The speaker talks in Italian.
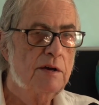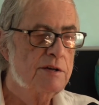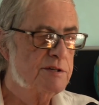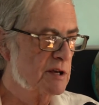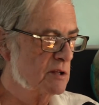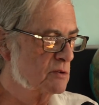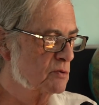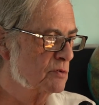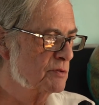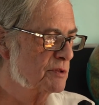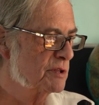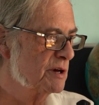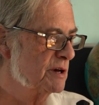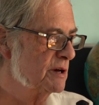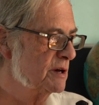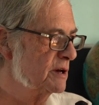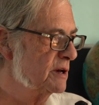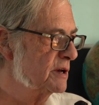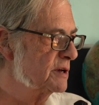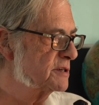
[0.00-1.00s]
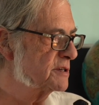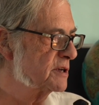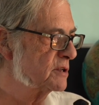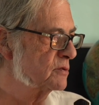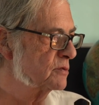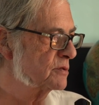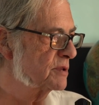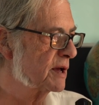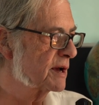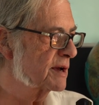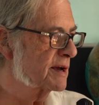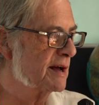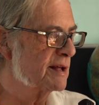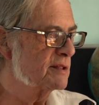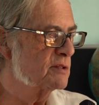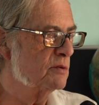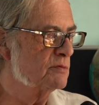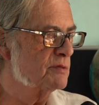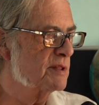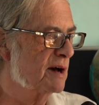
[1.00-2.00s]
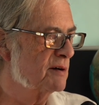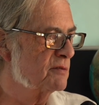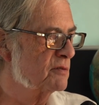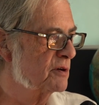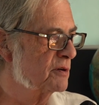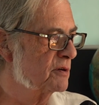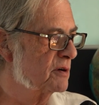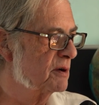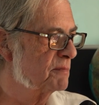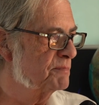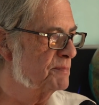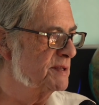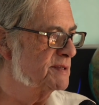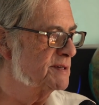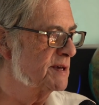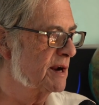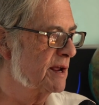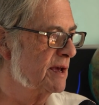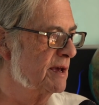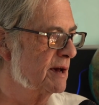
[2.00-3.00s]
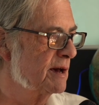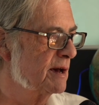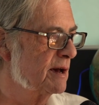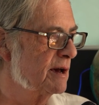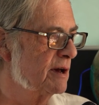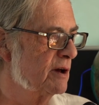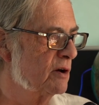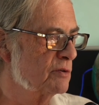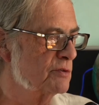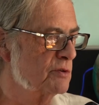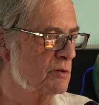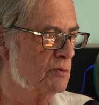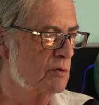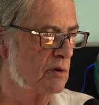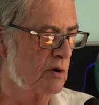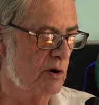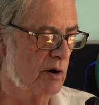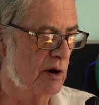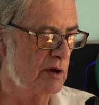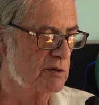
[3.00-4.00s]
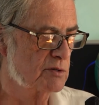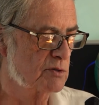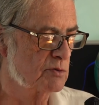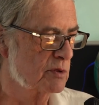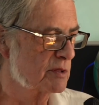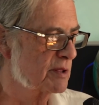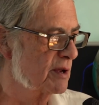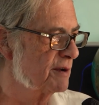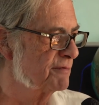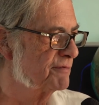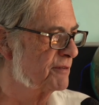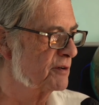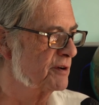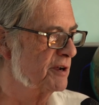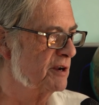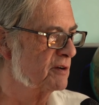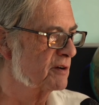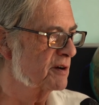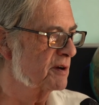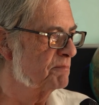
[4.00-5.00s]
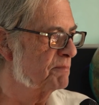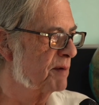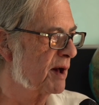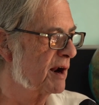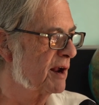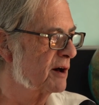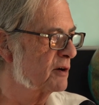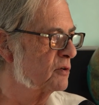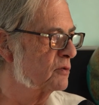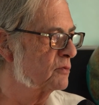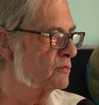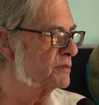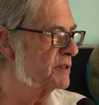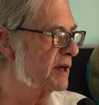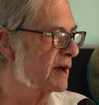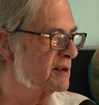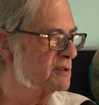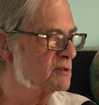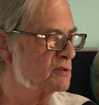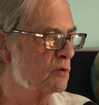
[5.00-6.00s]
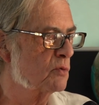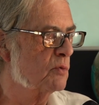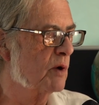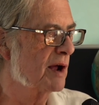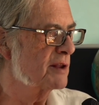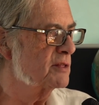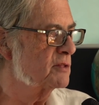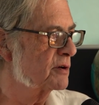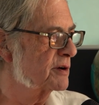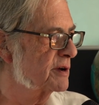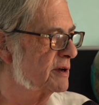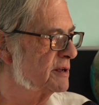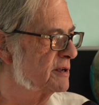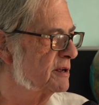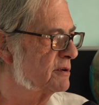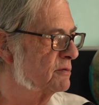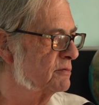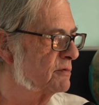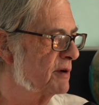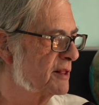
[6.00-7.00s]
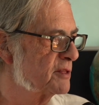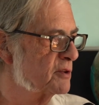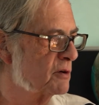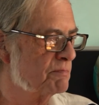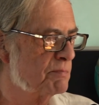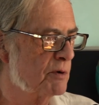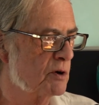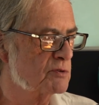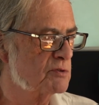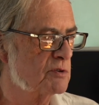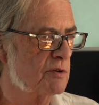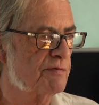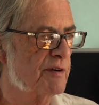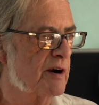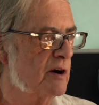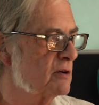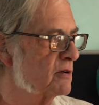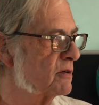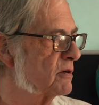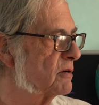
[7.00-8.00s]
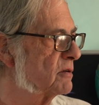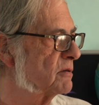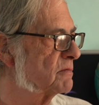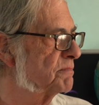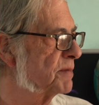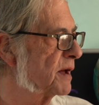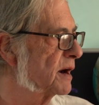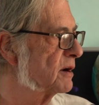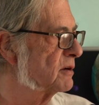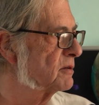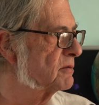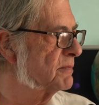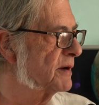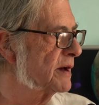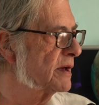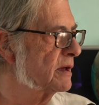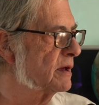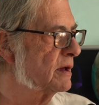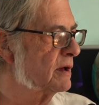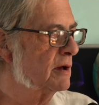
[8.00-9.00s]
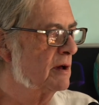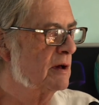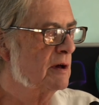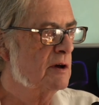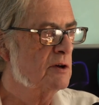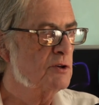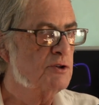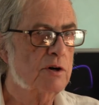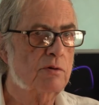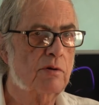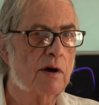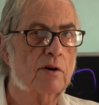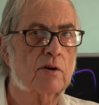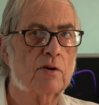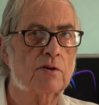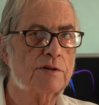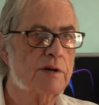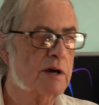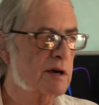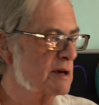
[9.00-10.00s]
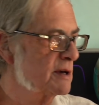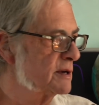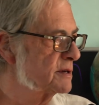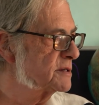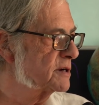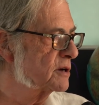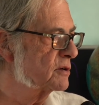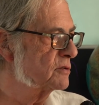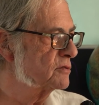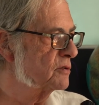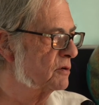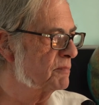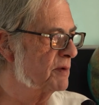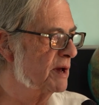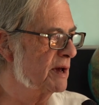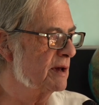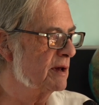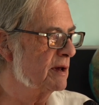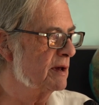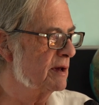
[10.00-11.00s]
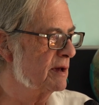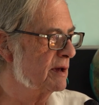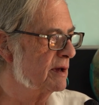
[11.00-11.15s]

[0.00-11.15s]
seduti, seduti, accanto a un tavolo in una pizzeria e ognuno ha il suo telefonino che parla con un terzo o quarto che in un altro posto fra loro non parlano mai. C'è una cosa che secondo me